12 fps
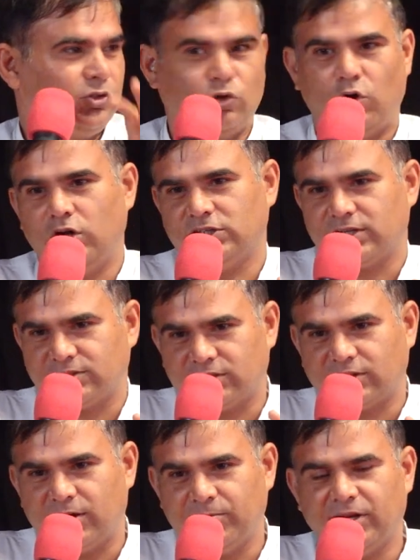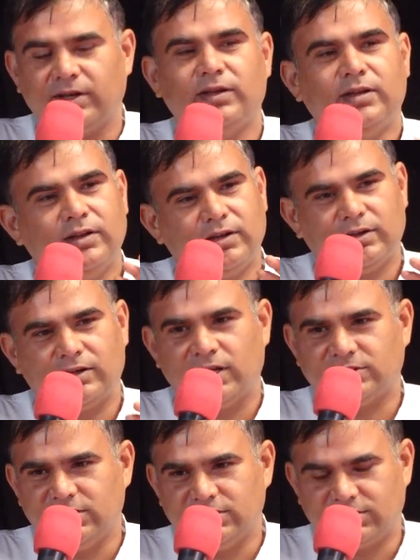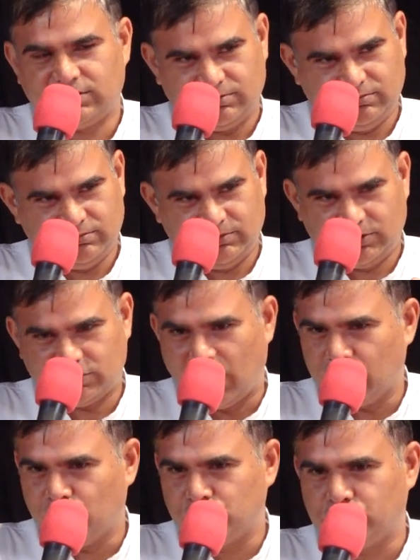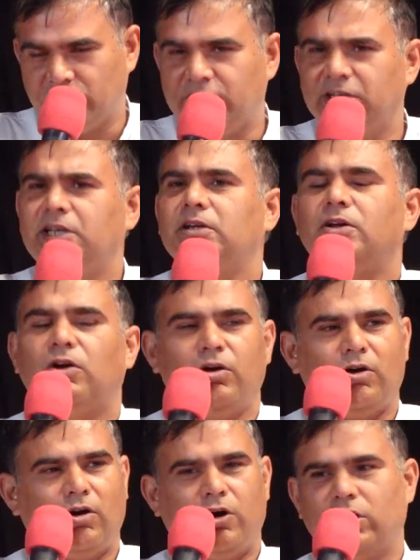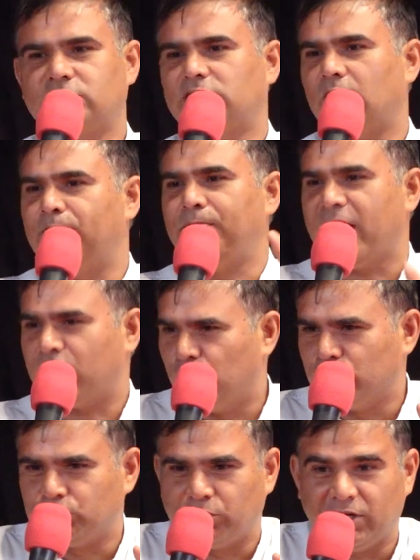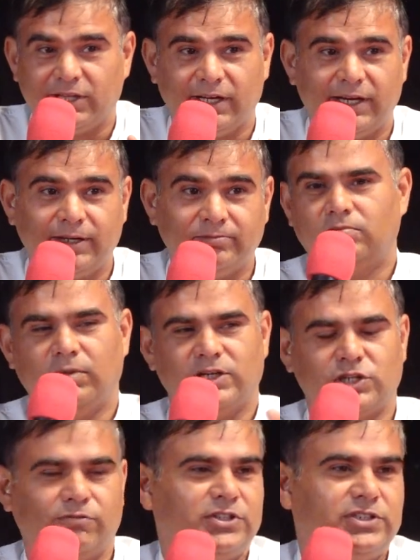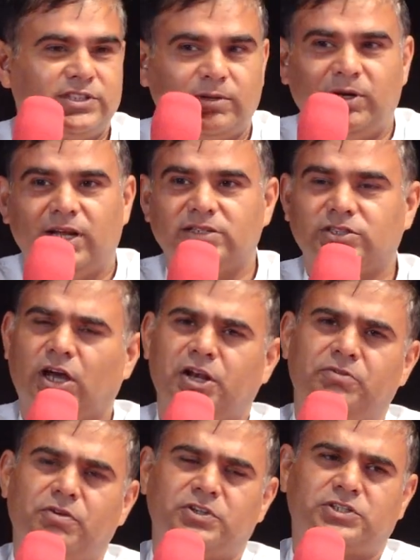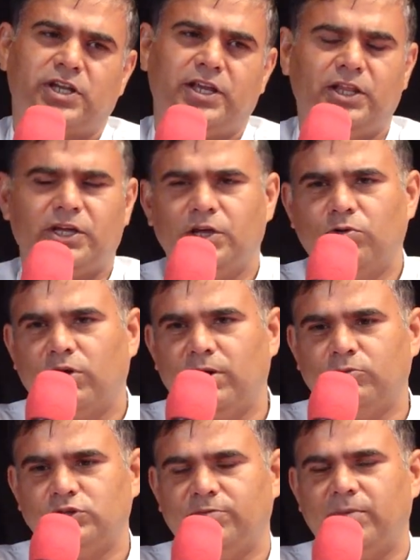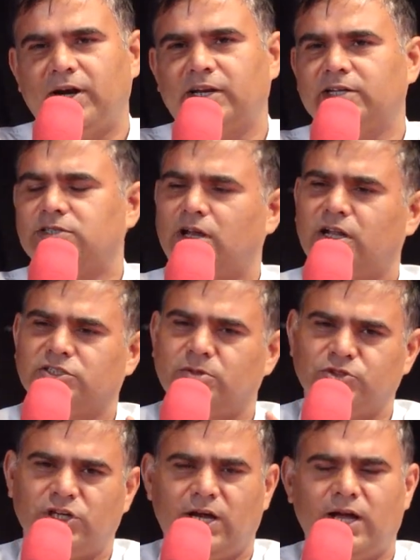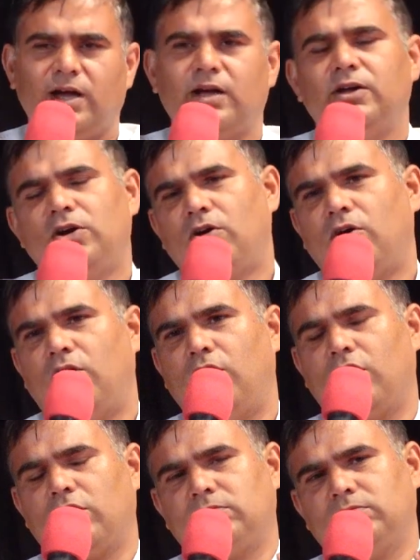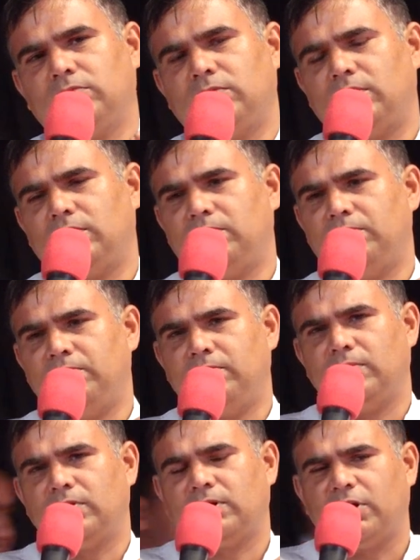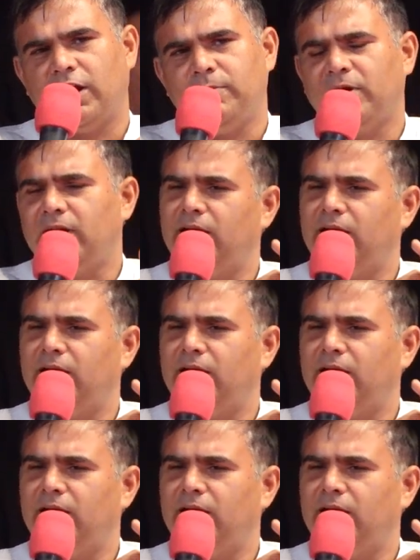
2017 में क्लासेस स्टार्ट हो चुकी थी हॉस्टल पैक हो चुके थे मैं सरपंच जी से मिला सारी व्यवस्थाएं देखी उन्होंने मुझे बैठ के सारा समझाया और करीबन